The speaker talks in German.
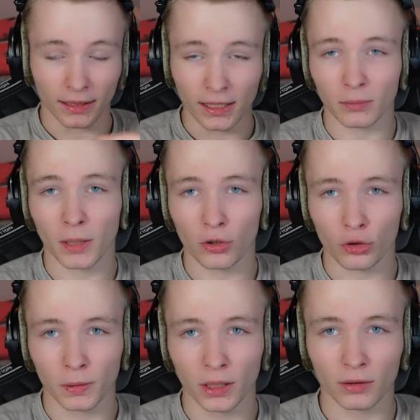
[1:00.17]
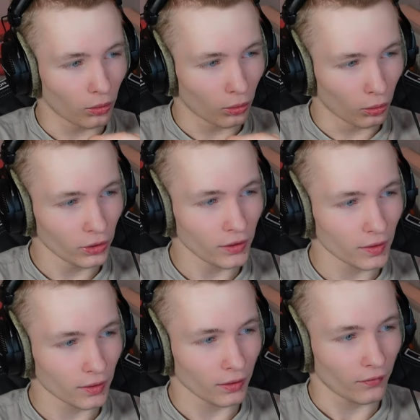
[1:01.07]
nicht mehr gespielt und
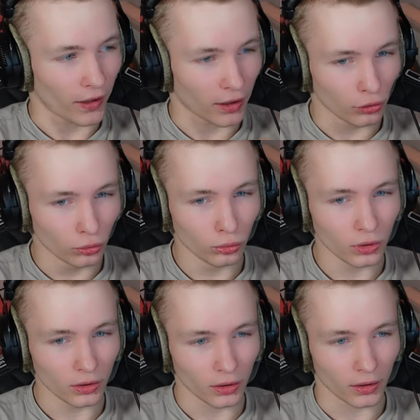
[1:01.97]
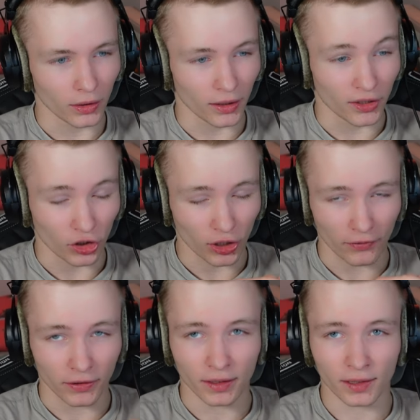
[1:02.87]
werde nun in
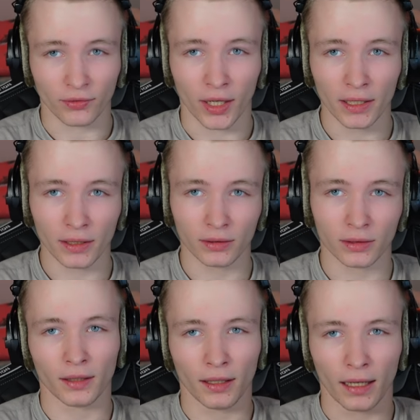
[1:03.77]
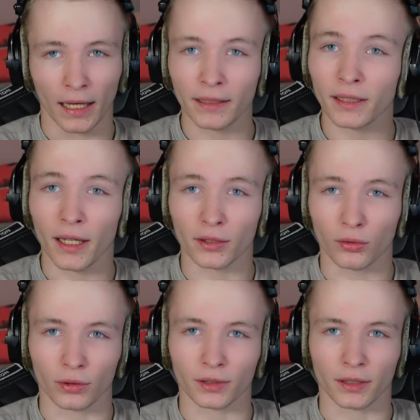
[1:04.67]
Staffel 2 einige
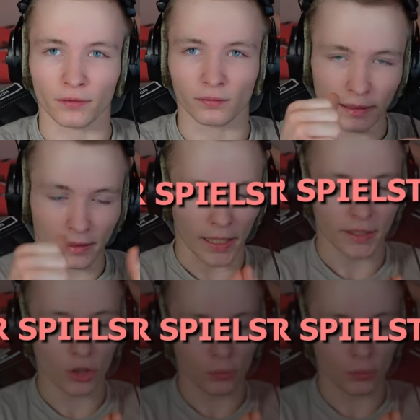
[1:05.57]
Änderungen treffen. Gleicher